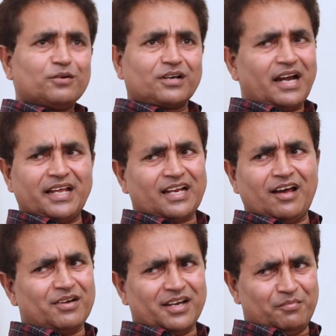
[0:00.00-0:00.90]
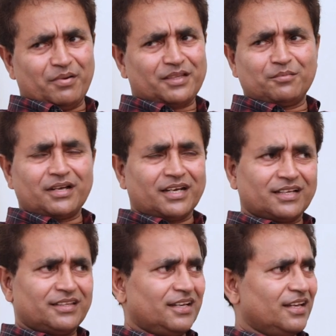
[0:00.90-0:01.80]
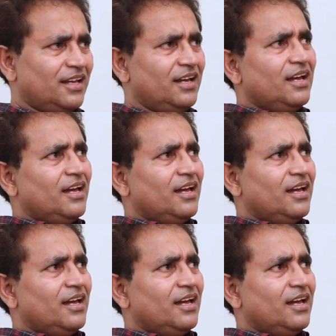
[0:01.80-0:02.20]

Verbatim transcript: ஒரு நடிகனாக அவர் என்னை பார்த்த மாதிரி எனக்கு தெரியலை